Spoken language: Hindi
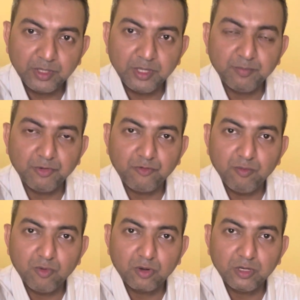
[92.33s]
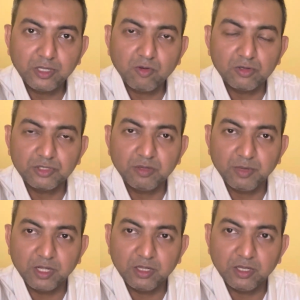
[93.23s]
ये परफ्यूम बॉटल की कॉस्टिंग
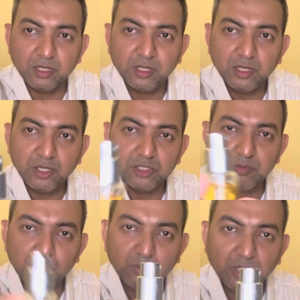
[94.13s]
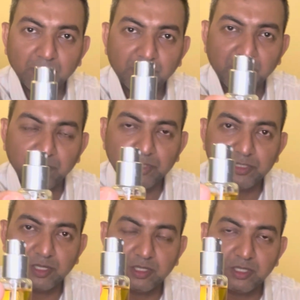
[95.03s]
बढ़ाता है इसमें दो टाइप के
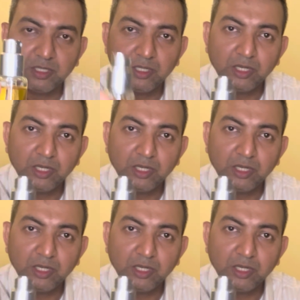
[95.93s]
एडमाइज़र आते हैं